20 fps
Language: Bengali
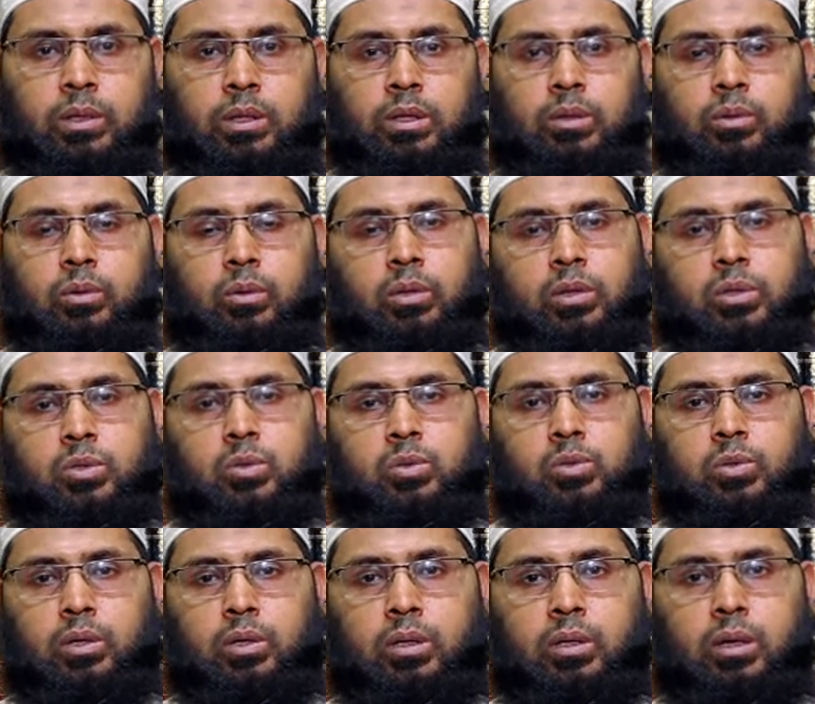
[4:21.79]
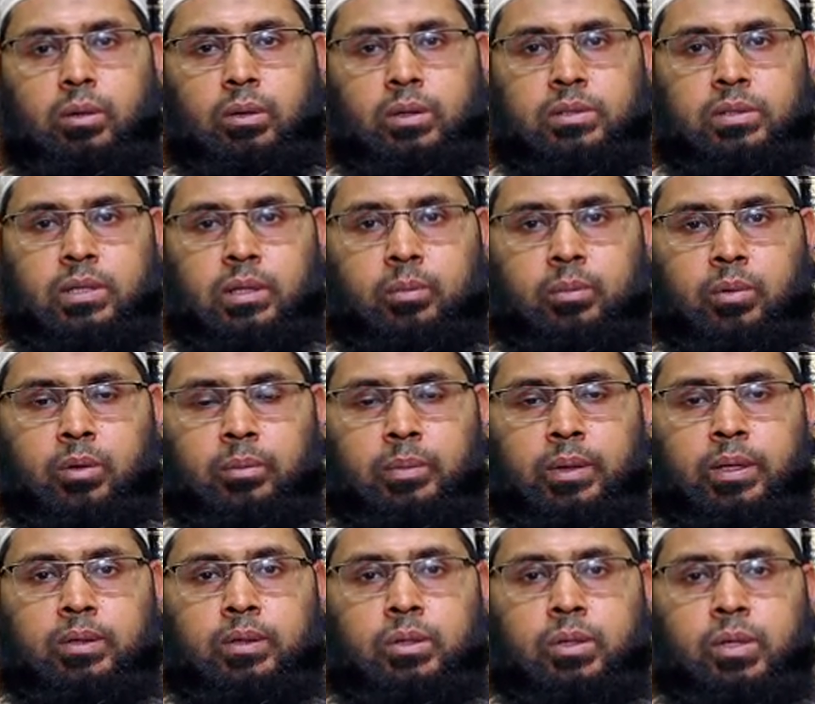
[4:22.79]
তখন রসুল সাল্লাম
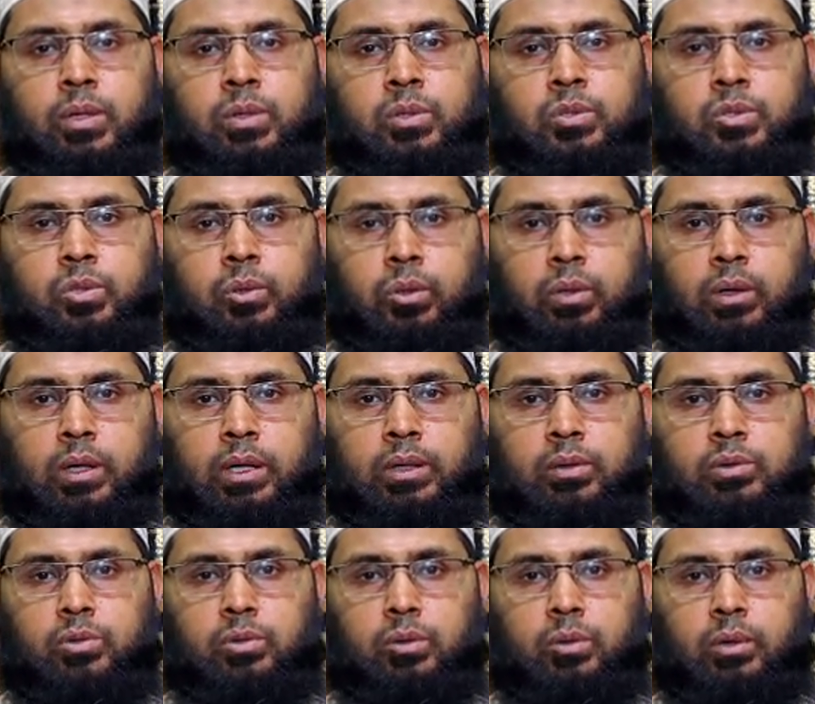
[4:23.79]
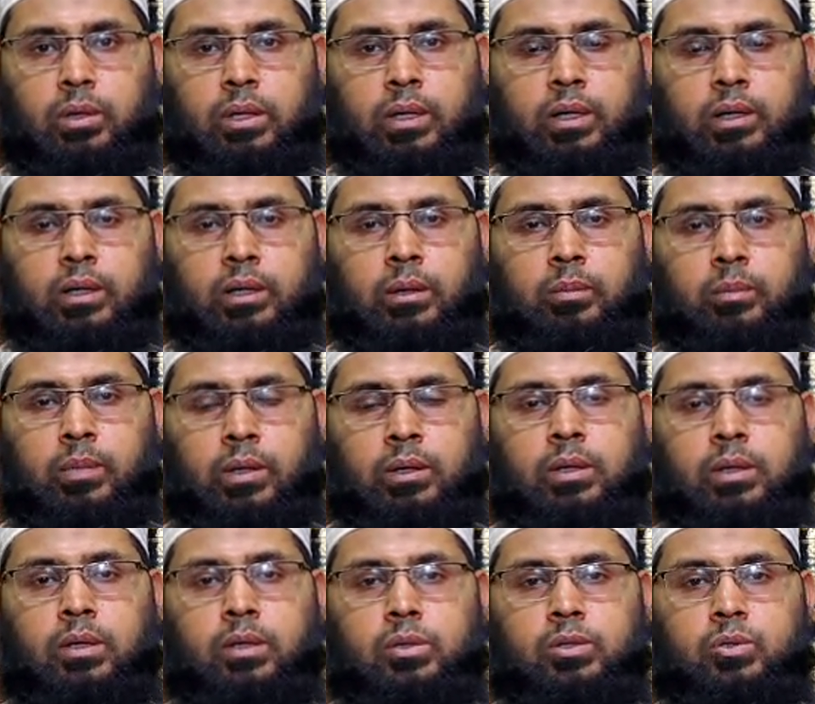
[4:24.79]
বলবেন সহকান সহকান লিমা
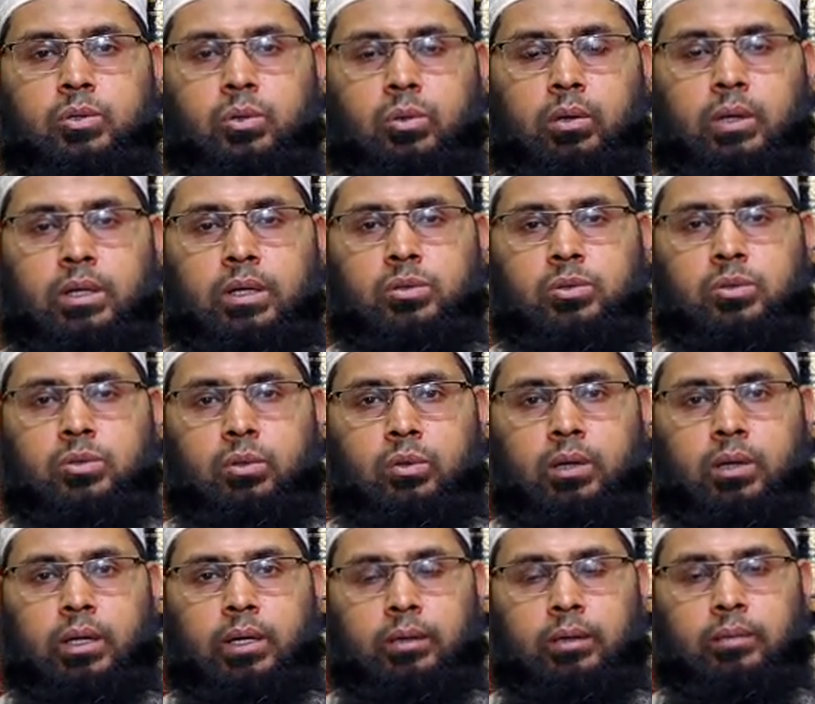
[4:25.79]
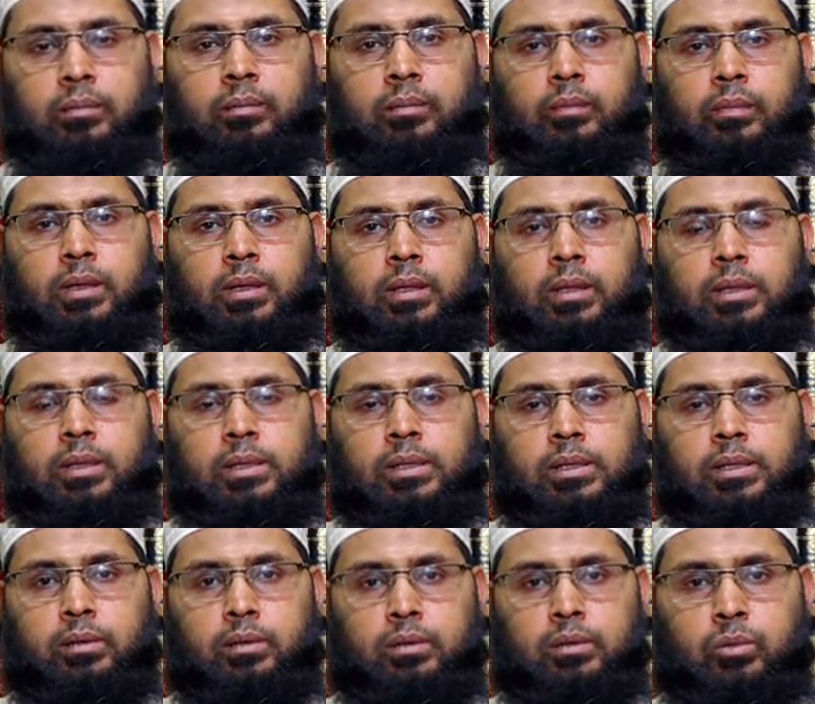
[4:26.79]
সহকান সহকান
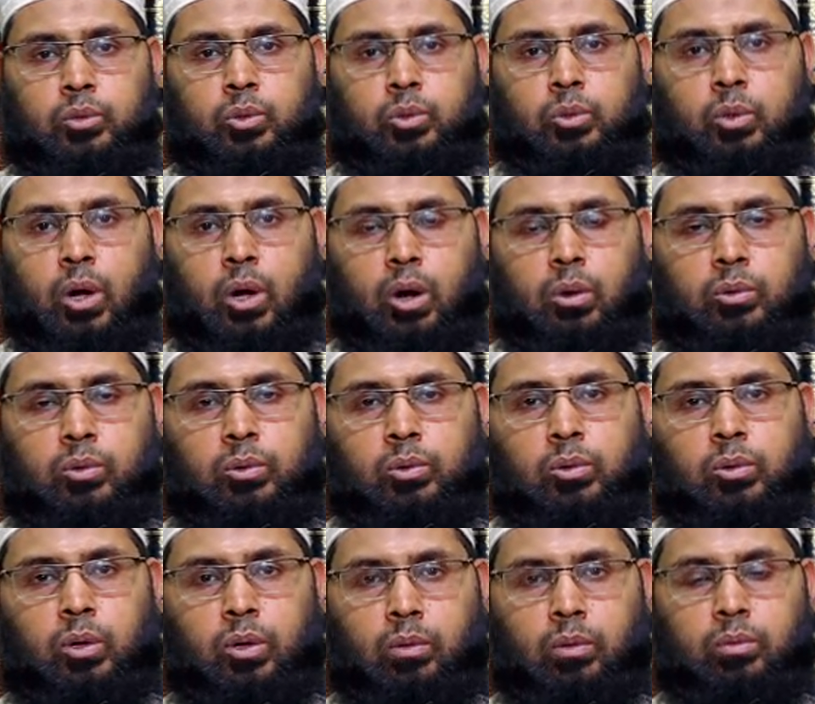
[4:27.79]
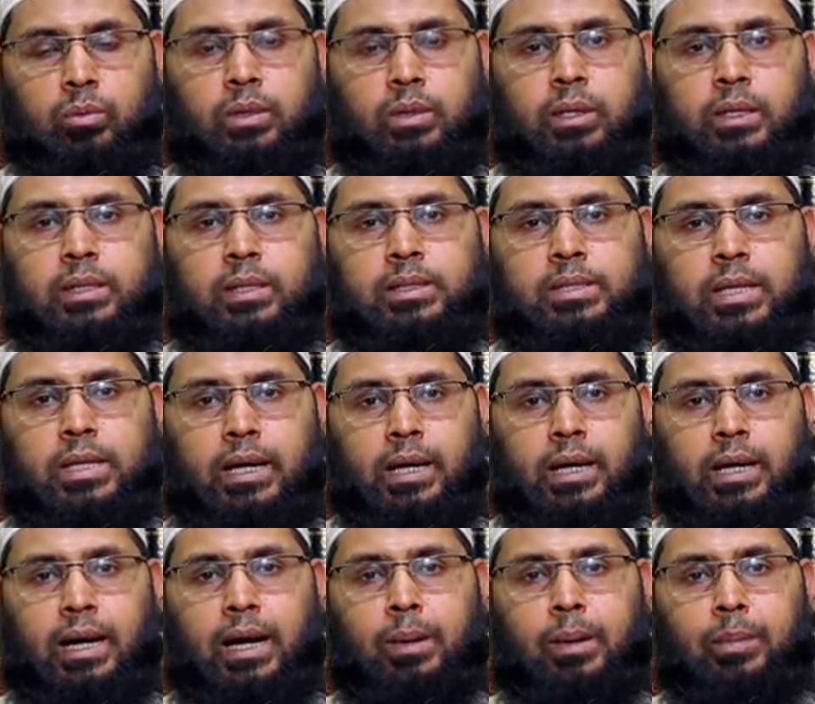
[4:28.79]
দূর হও দূর হও যারা
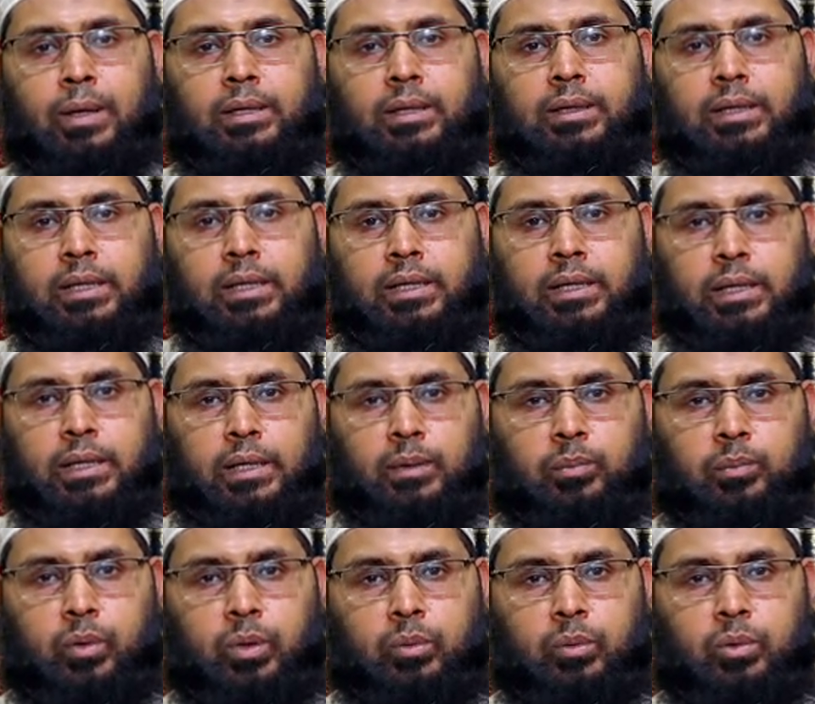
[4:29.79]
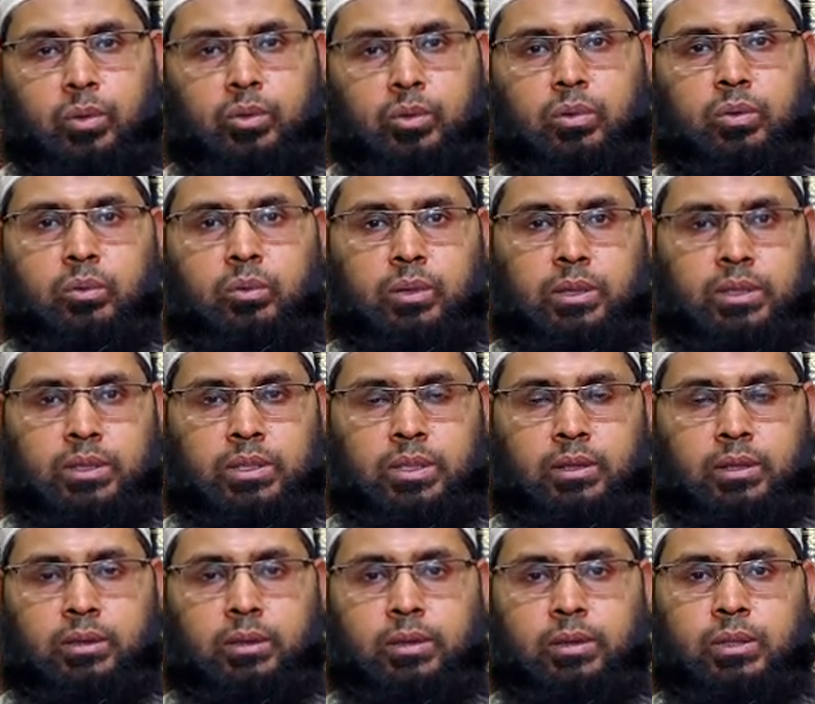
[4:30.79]
আমার দিনকে পরিবর্তন করেছিল
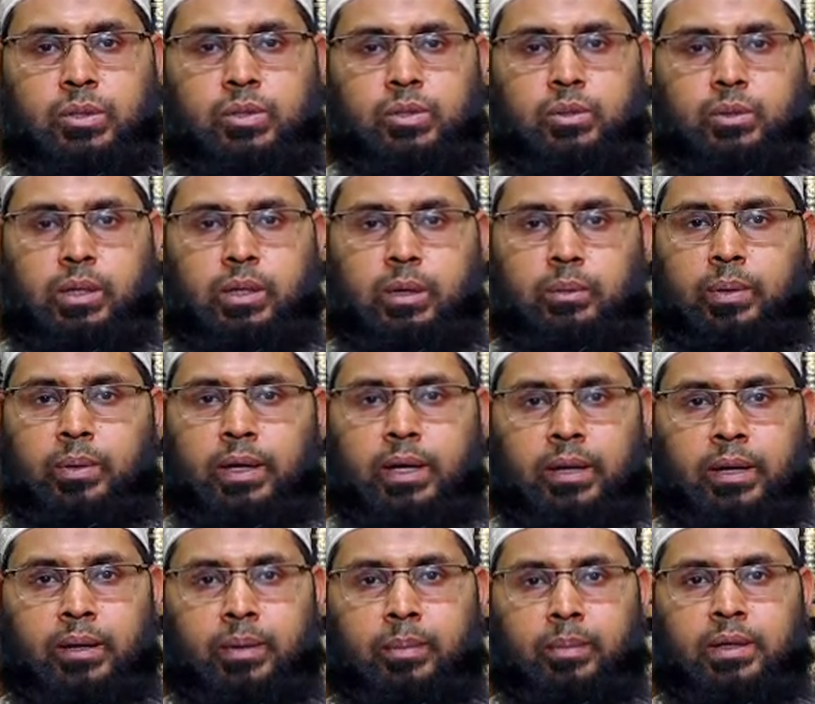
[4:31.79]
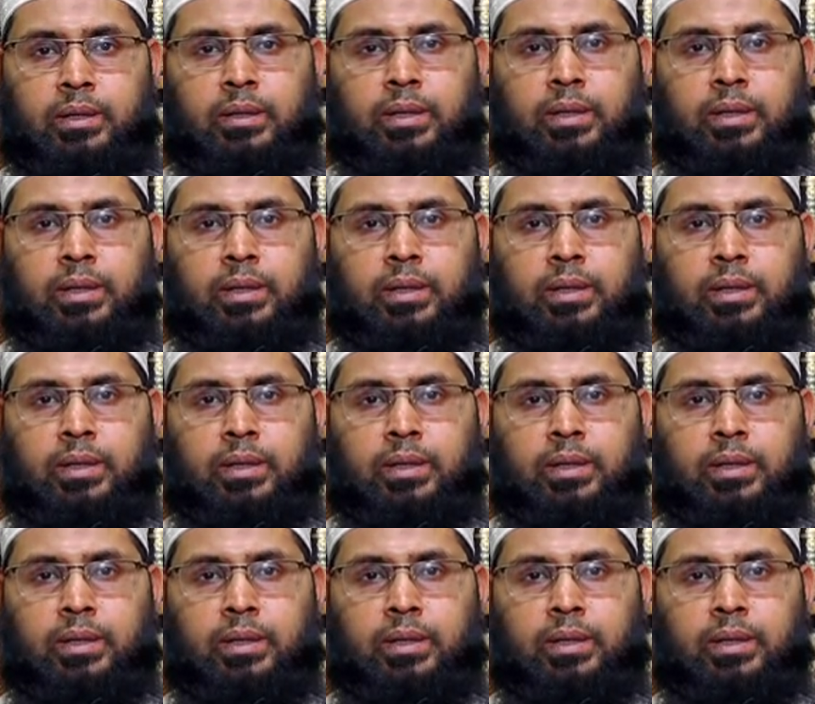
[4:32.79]
সুতরাং ভাইয়ার আমার